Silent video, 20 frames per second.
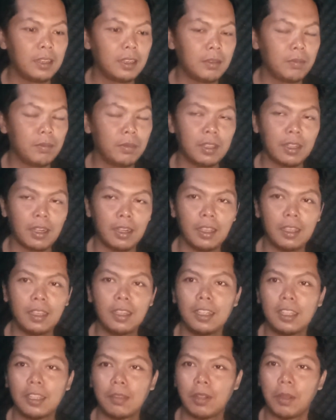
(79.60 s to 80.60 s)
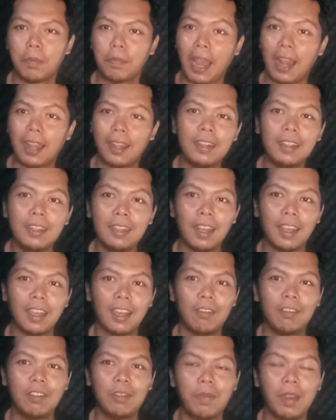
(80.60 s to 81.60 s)
Nah, misalnya gini teman-teman padi lah
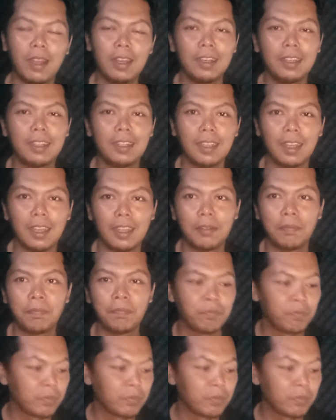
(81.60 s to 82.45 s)
kalau dibanding dengan